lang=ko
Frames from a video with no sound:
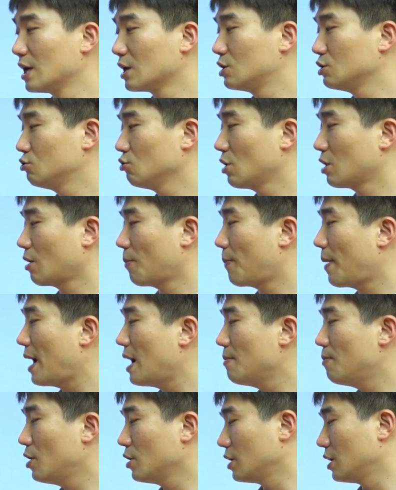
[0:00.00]
그 중에서
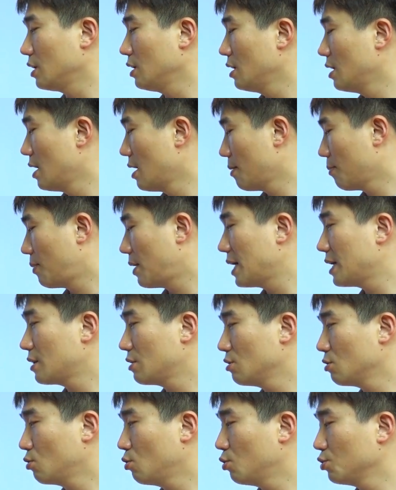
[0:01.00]
8번이
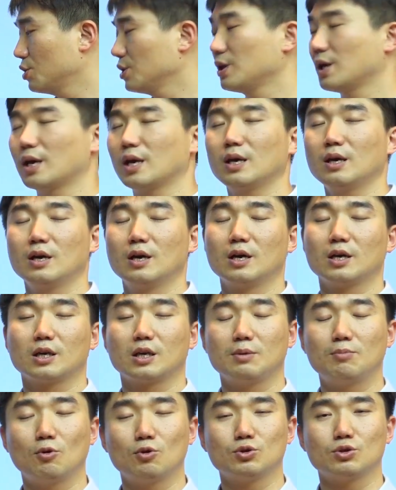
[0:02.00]
파이썬 코딩의
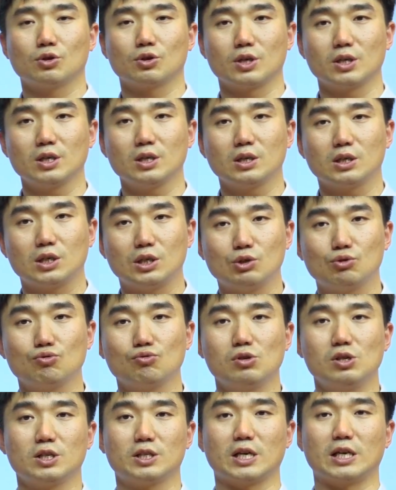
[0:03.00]
기본적인
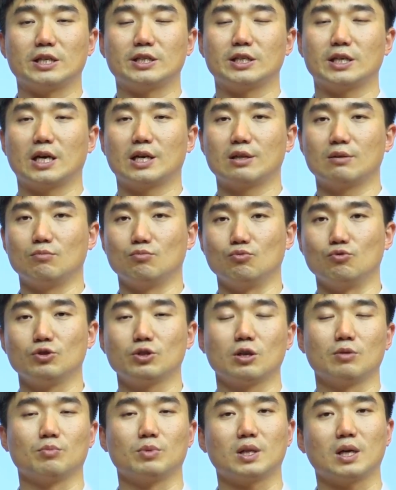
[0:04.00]
기준을 제시하는
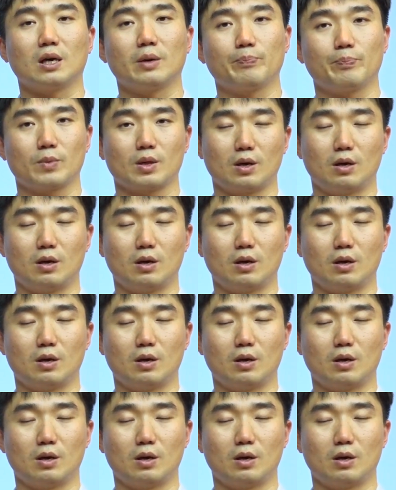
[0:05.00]
문서입니다.